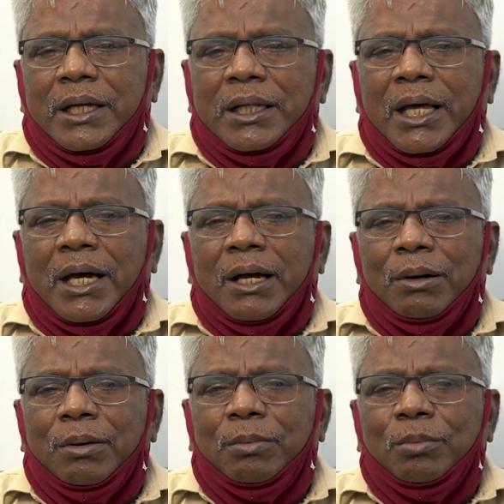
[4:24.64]
இந்த
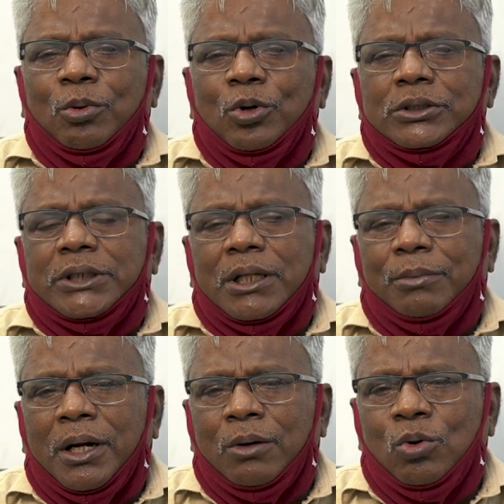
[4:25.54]
மூன்று
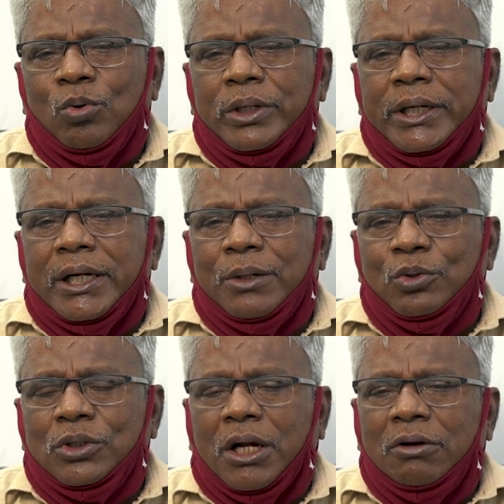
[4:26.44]
சதமான உள்ஒதுக்கீடு
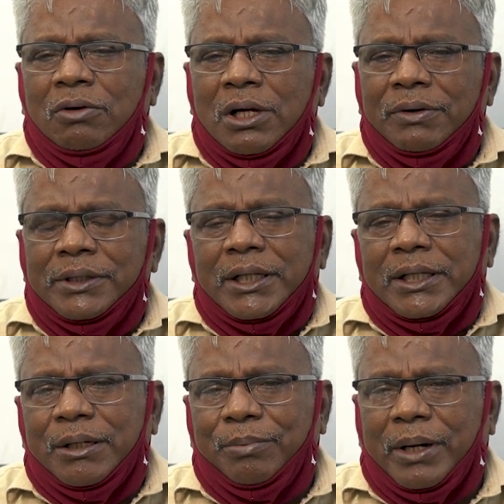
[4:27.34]
உத்தரவு
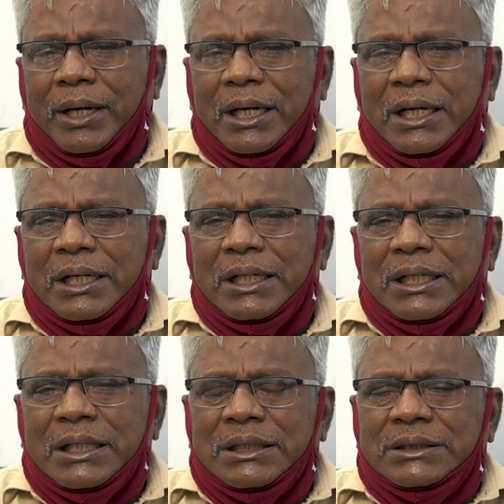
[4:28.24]
வெளிவந்ததுக்கு பிறகு
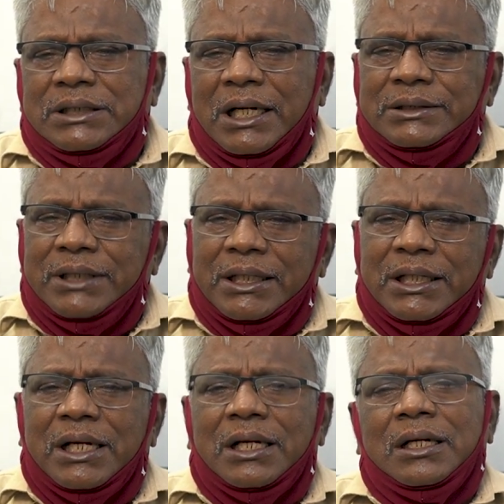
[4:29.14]
சில
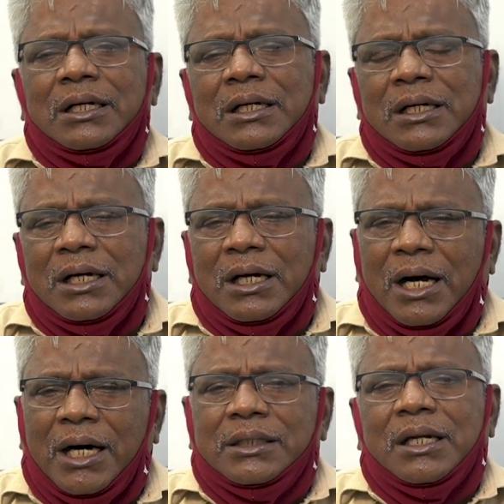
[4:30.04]
சக்திகள்
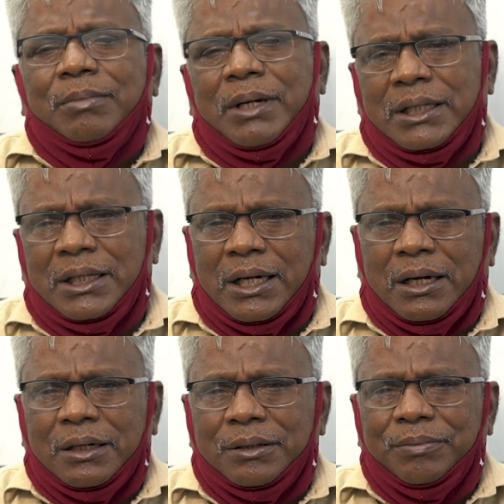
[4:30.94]

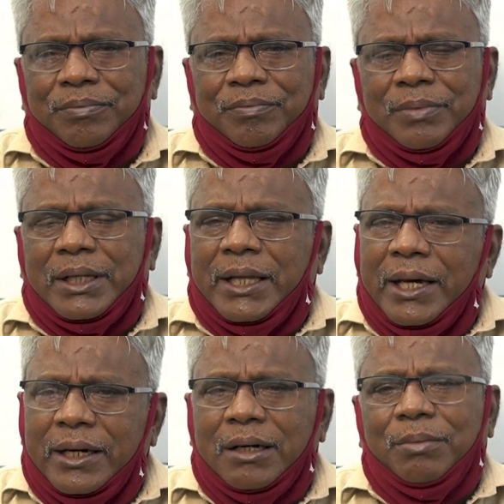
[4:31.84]
ஆத்திரமடைந்தார்கள் இதை
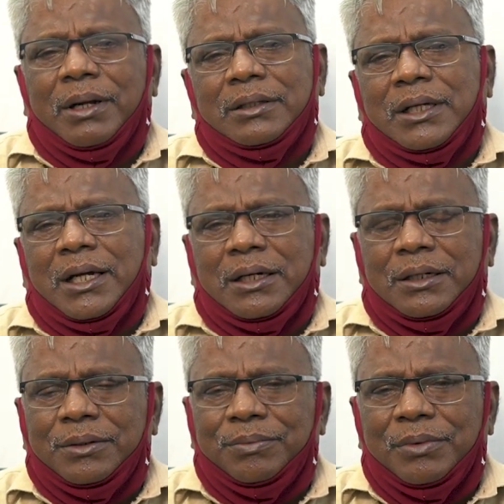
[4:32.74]
ஏற்க
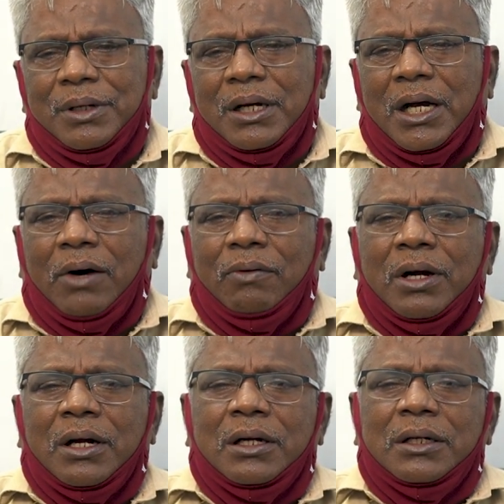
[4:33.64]
மறுத்தார்கள்
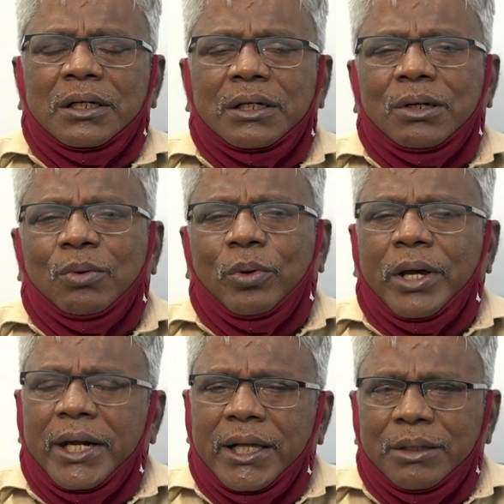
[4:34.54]
அவர்கள்
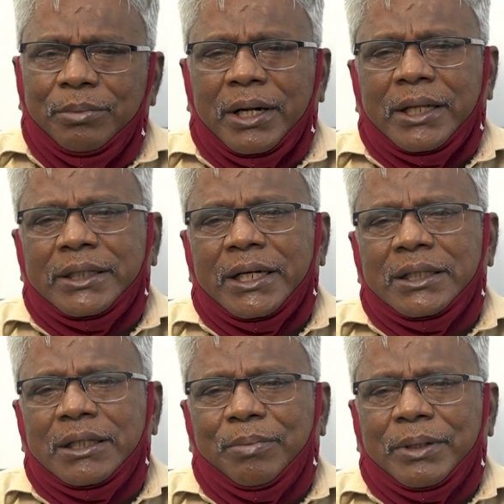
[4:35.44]
உயர்நீதிமன்றத்துக்கு
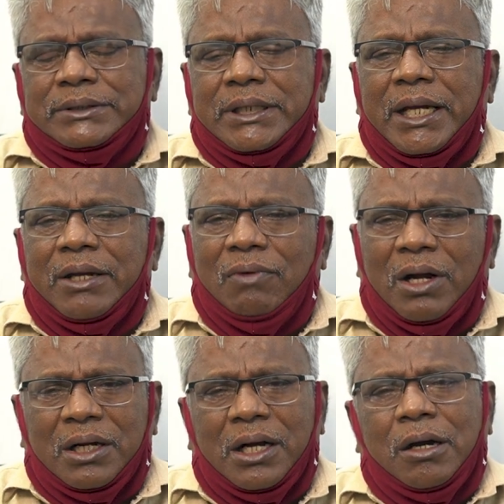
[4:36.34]
இந்த பிரச்சனையை
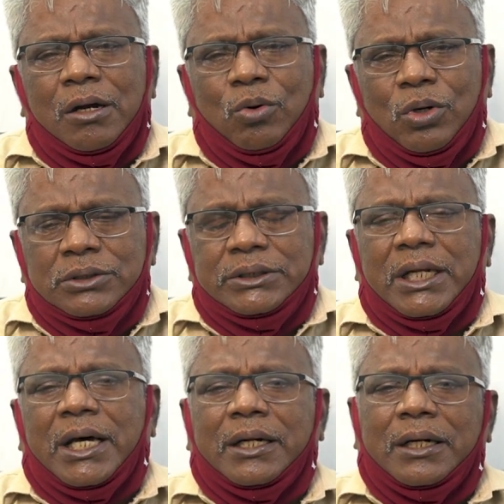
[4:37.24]
வழக்காக கொண்டு
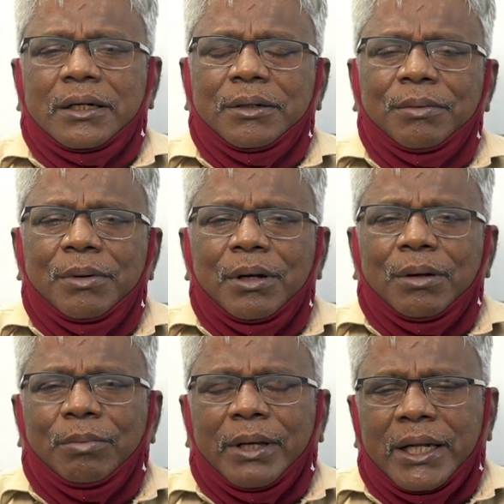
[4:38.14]
சென்றார்கள்
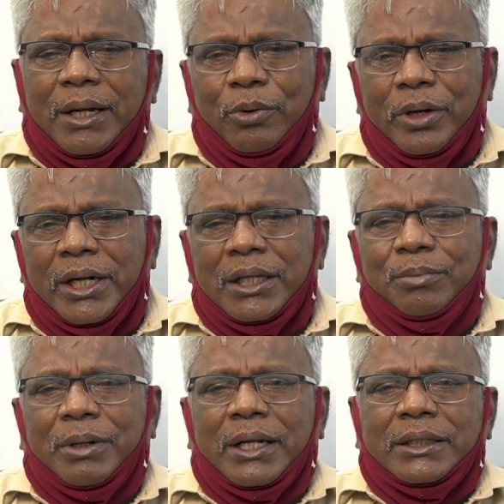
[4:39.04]
மதுரை
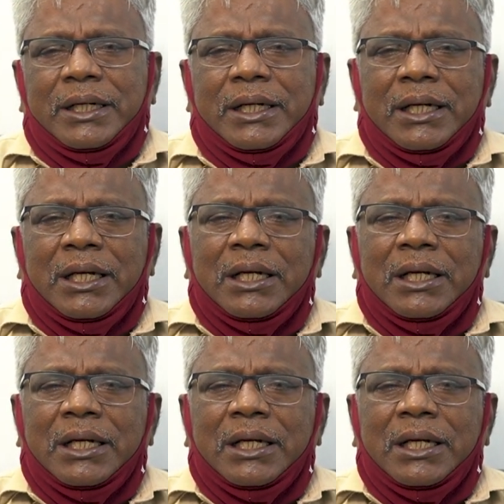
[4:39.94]
உயர்நீதிமன்றத்திற்கு